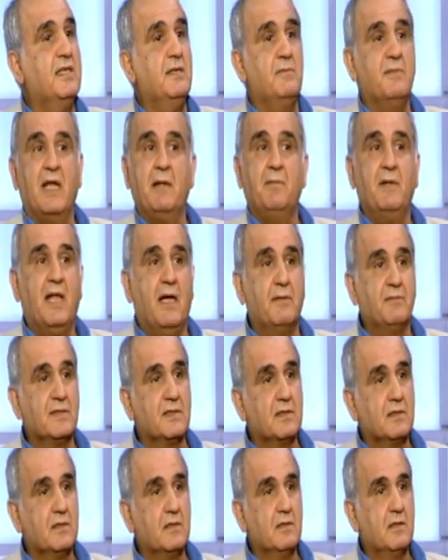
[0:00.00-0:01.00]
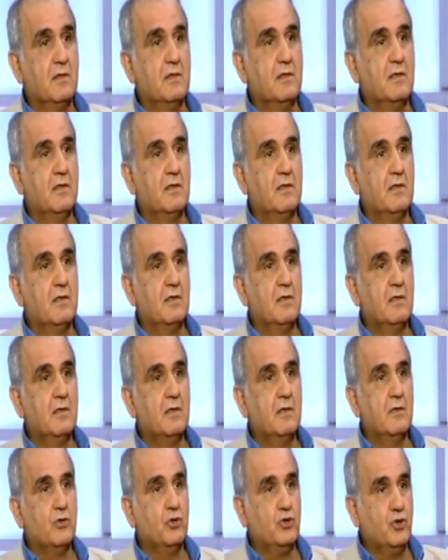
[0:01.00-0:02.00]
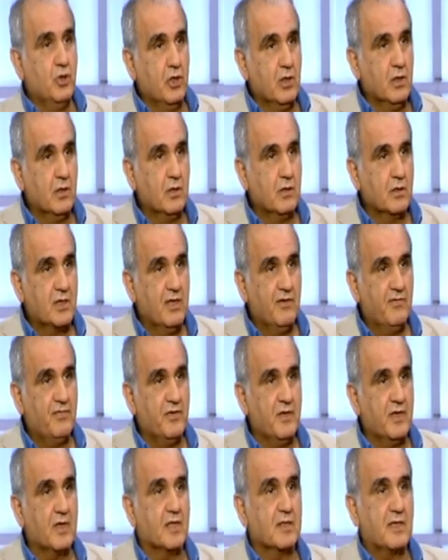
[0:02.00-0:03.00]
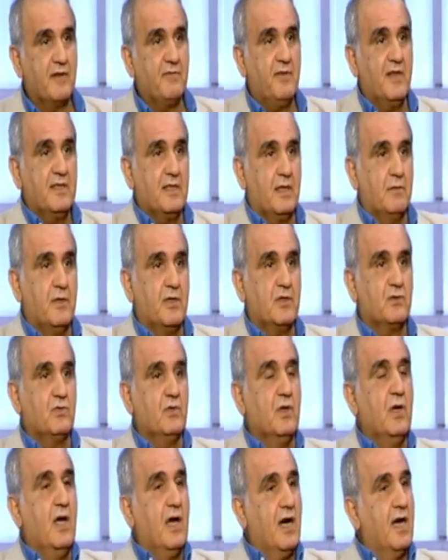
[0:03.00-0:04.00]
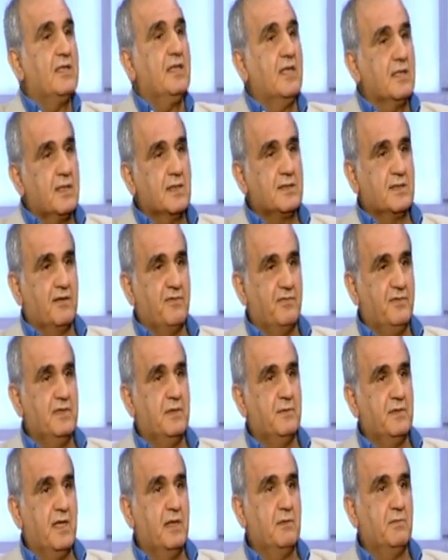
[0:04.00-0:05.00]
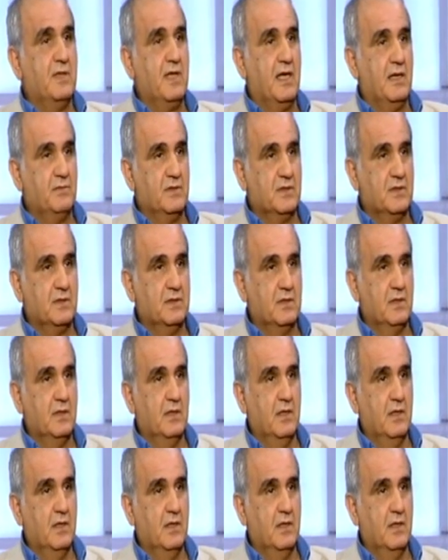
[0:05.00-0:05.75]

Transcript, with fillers: عتيري من قلب الحبس يجي كيف هيك تلفنت لمرته قالت اتصل فينا من قلب الحبس